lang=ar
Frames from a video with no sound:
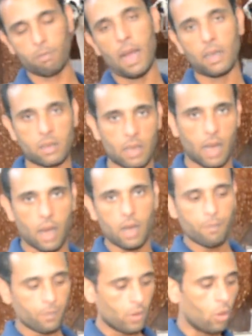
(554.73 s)
معاه الطاعه
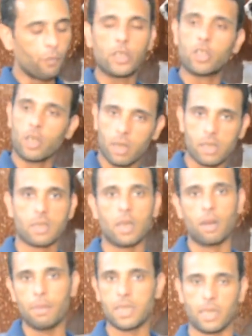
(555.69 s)
في
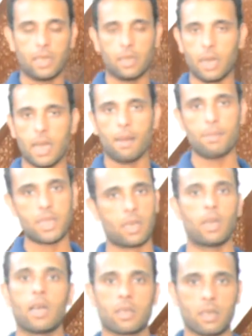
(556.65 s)
الشراسه مسك الدراع
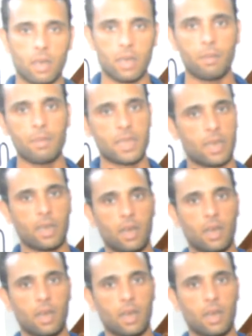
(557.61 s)
مسك العصايه مسك